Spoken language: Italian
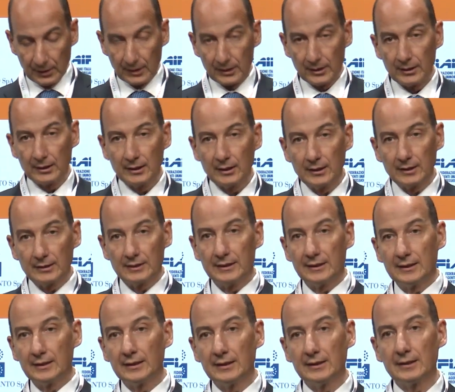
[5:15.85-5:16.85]
eh,
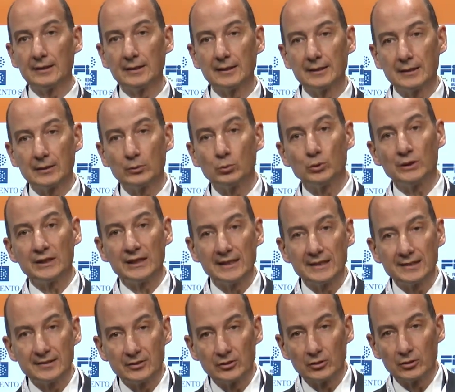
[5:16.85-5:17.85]
di
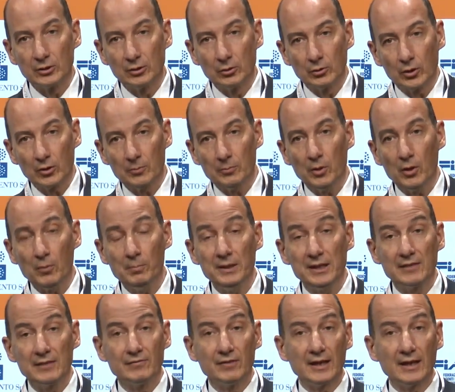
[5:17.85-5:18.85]
utilizzo dei loro
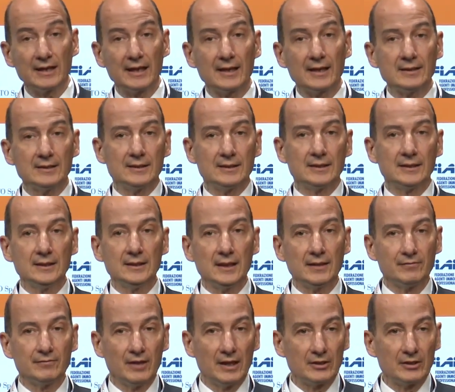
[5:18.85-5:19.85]
immobili e va garantita
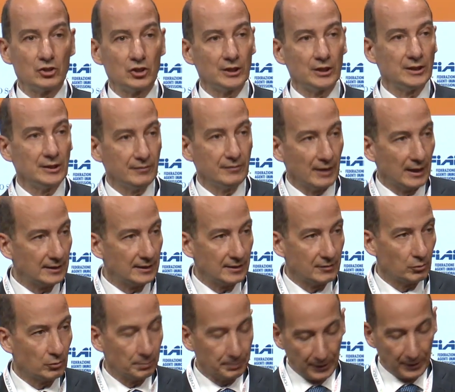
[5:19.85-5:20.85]
e va incentivata
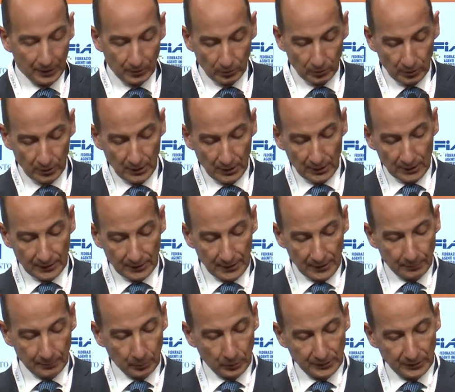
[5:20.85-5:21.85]
sul piano
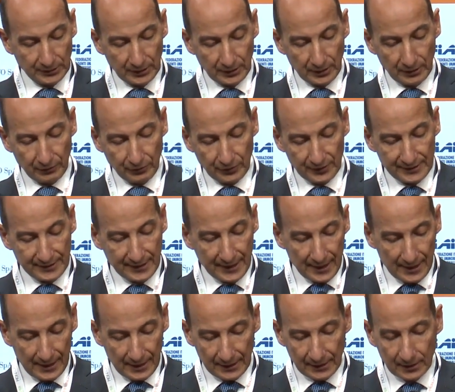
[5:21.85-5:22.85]
delle politiche
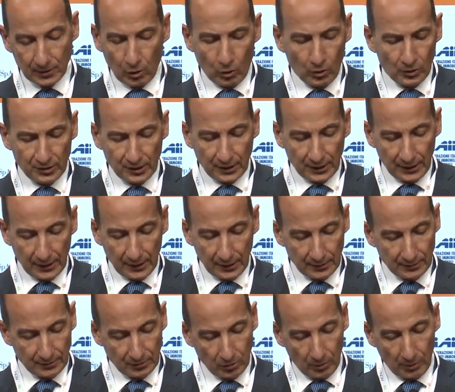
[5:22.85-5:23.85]
fiscali, cosa che
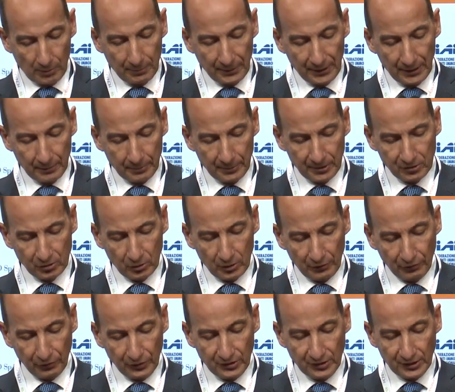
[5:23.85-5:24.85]
insomma, per le persone
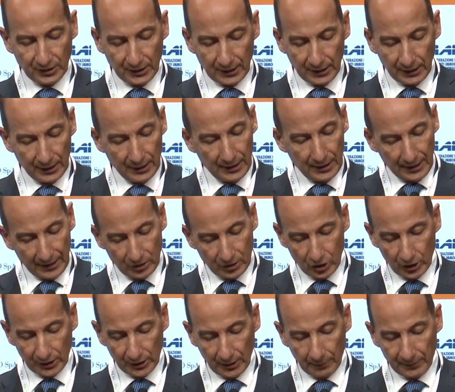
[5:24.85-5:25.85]
fisiche è
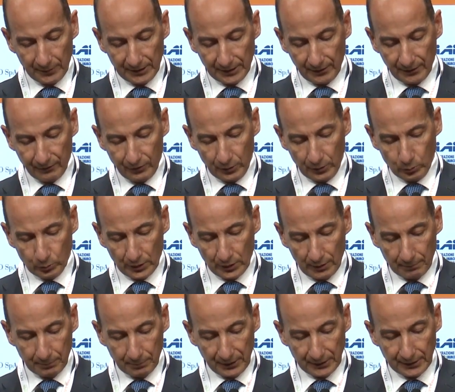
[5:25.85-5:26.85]
certamente avvenuta
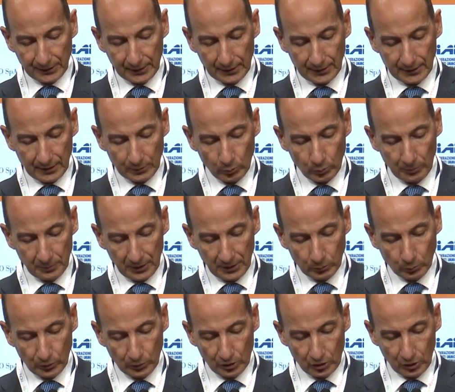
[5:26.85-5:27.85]
a partire dal
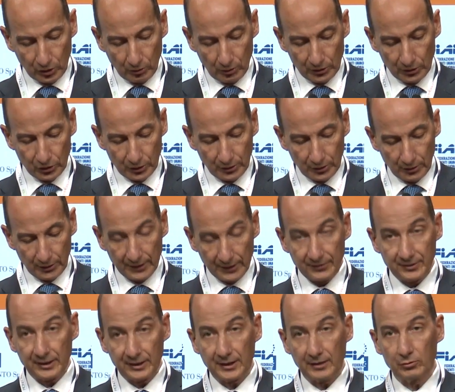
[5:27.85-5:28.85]
2011 con la cedolare
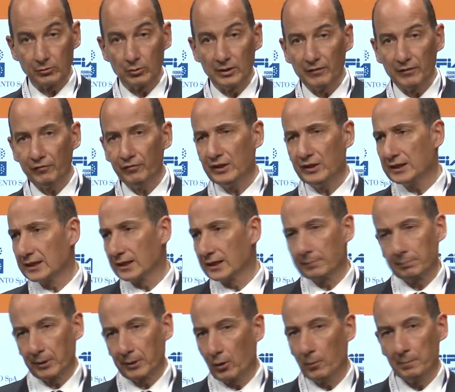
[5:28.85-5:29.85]
secca sugli affitti,
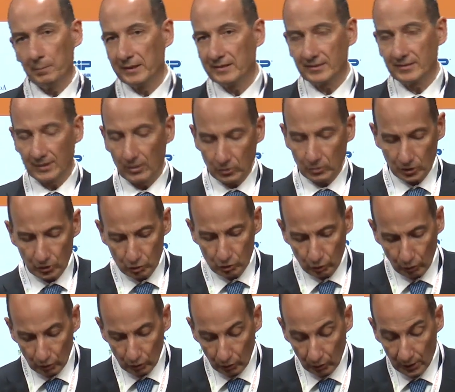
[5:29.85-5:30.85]
però messa ogni
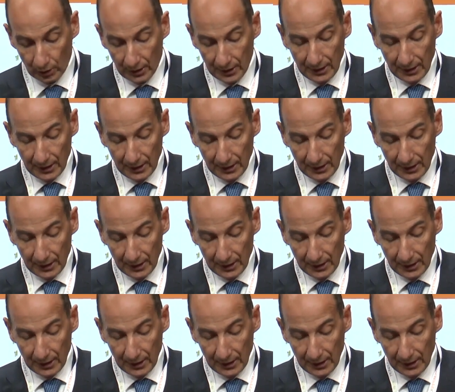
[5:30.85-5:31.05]
giorno